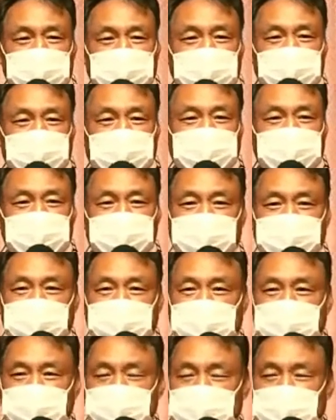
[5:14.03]
저는 맞다고
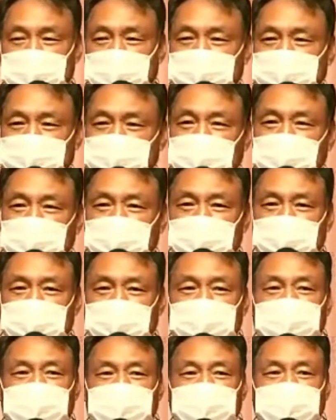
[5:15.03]
생각합니다.
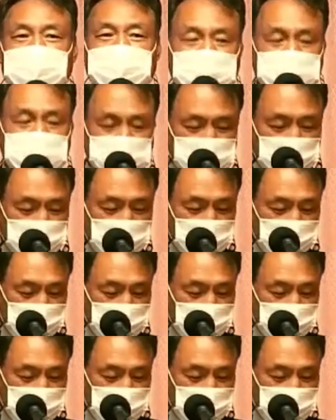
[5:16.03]
근데